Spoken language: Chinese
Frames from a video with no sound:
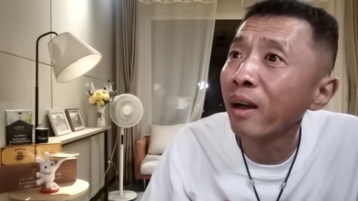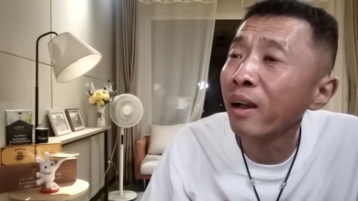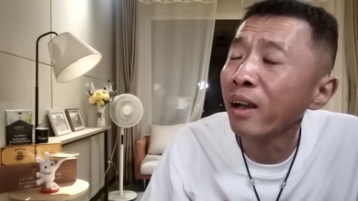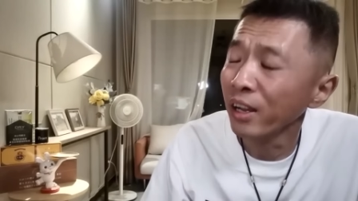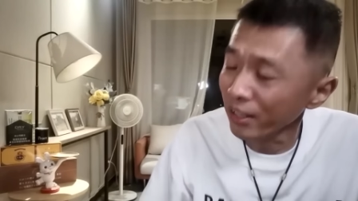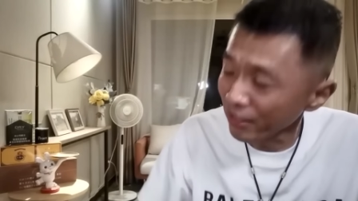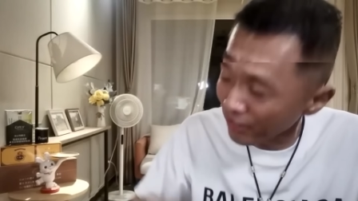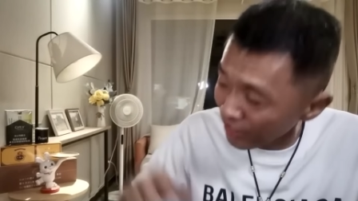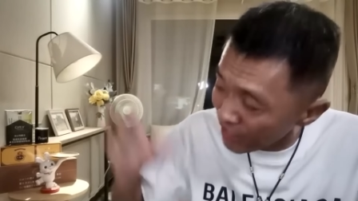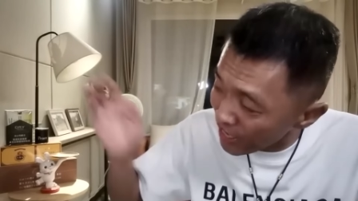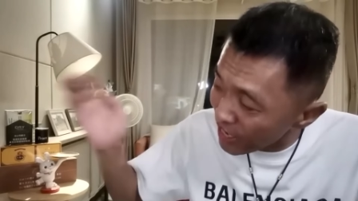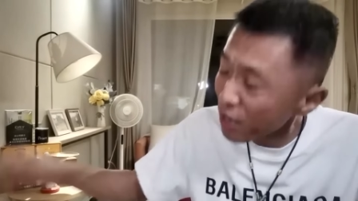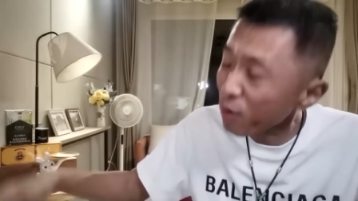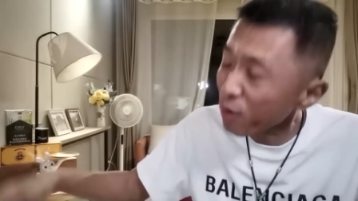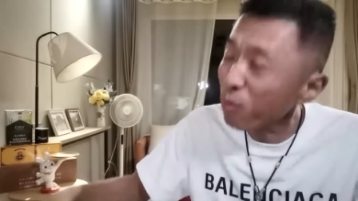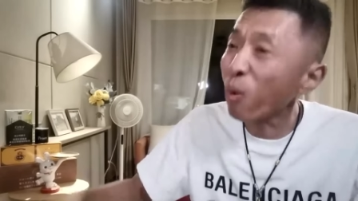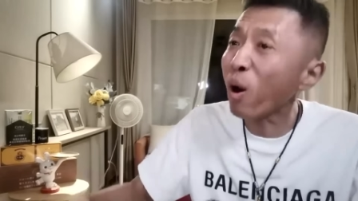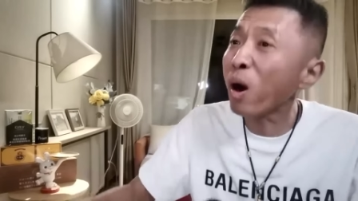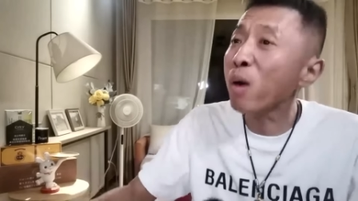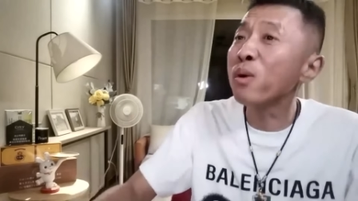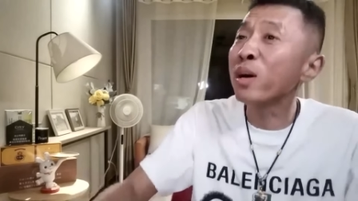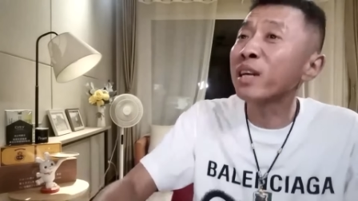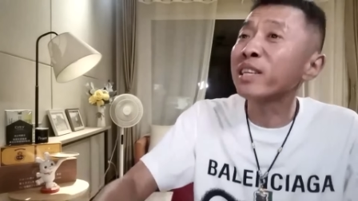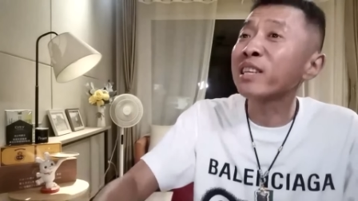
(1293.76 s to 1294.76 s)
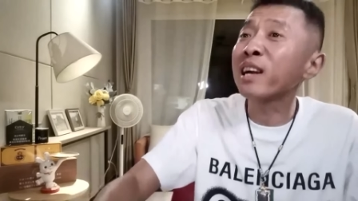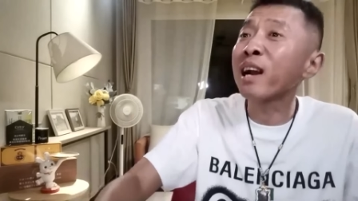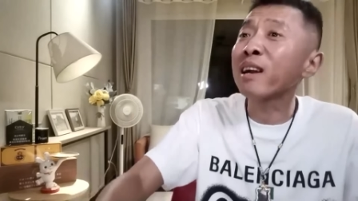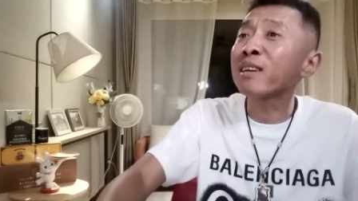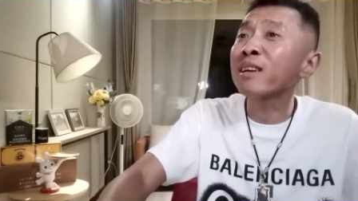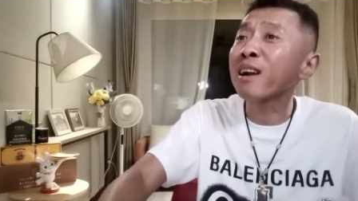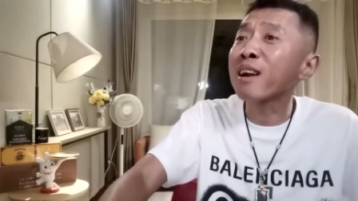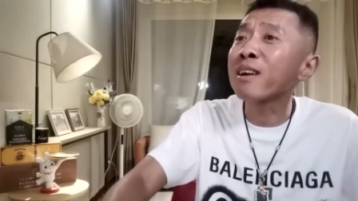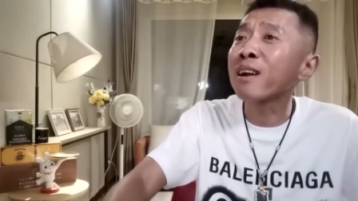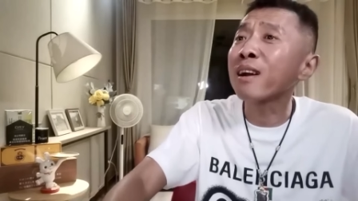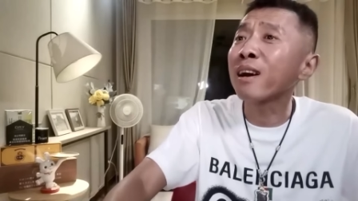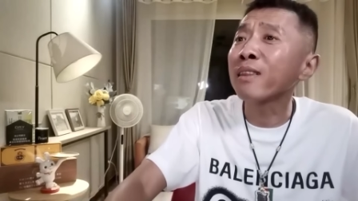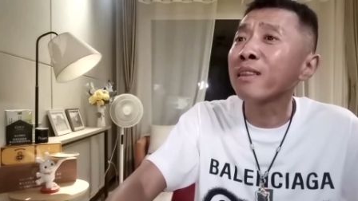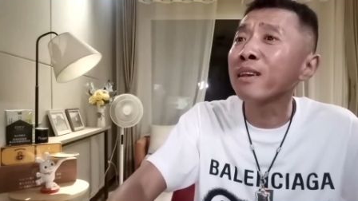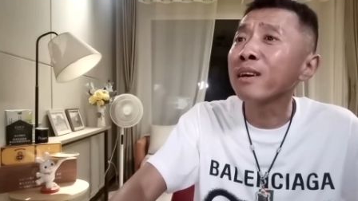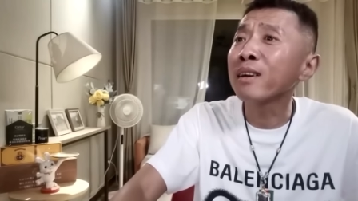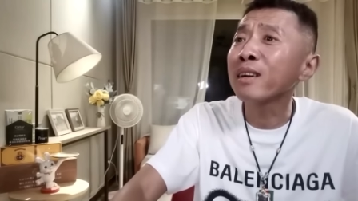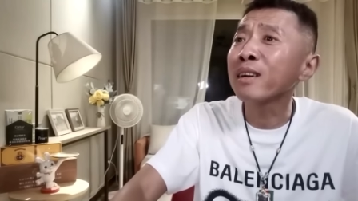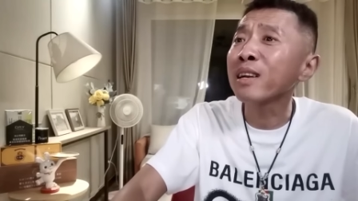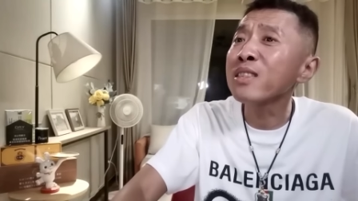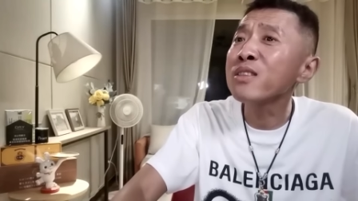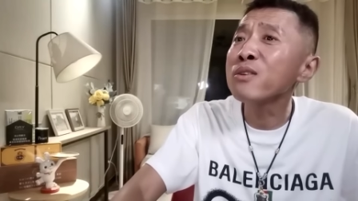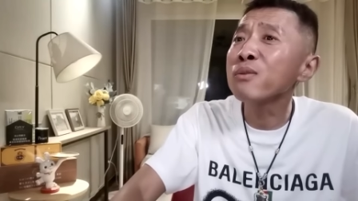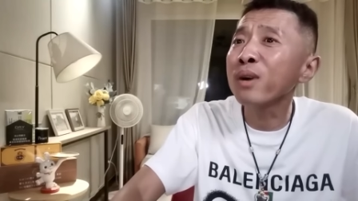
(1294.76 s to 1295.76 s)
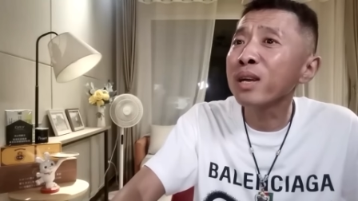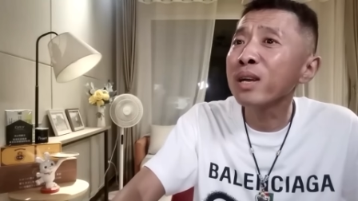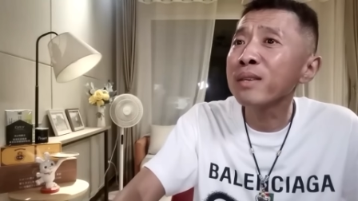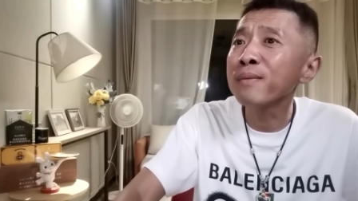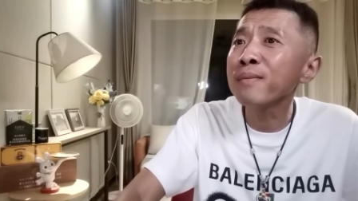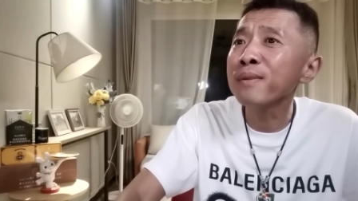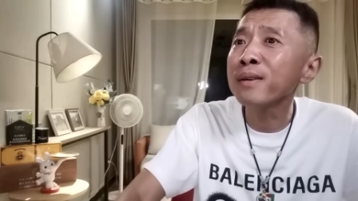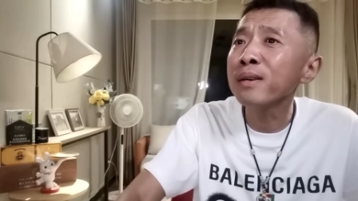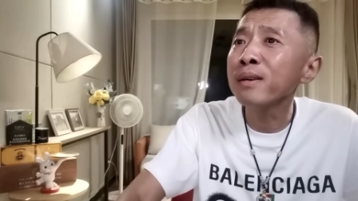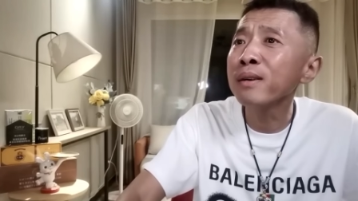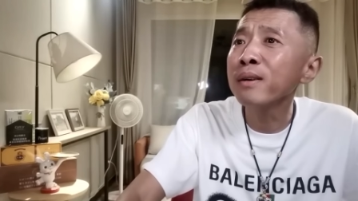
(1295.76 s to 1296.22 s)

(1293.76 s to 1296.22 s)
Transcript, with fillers: 你管我站着干啥呢？跟你有关系吗？